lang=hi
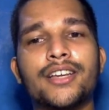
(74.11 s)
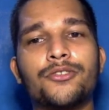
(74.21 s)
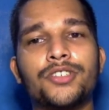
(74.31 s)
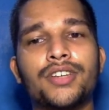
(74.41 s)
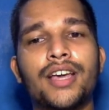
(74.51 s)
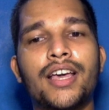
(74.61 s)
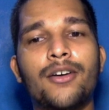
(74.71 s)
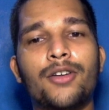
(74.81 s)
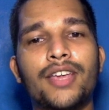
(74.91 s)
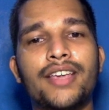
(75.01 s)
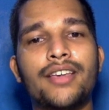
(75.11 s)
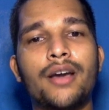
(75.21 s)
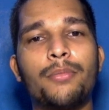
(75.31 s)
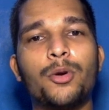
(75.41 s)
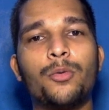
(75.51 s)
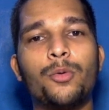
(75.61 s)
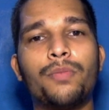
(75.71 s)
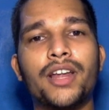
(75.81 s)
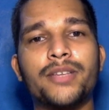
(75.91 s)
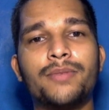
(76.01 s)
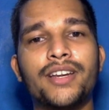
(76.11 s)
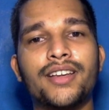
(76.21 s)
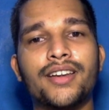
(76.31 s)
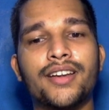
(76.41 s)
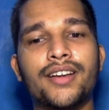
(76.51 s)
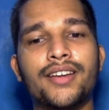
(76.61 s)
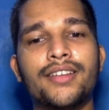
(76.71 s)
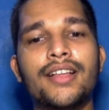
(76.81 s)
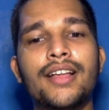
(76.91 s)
का क्वेश्चन आया और ये यहाँ पर ऊपर एक्सप्लेन कर रखा है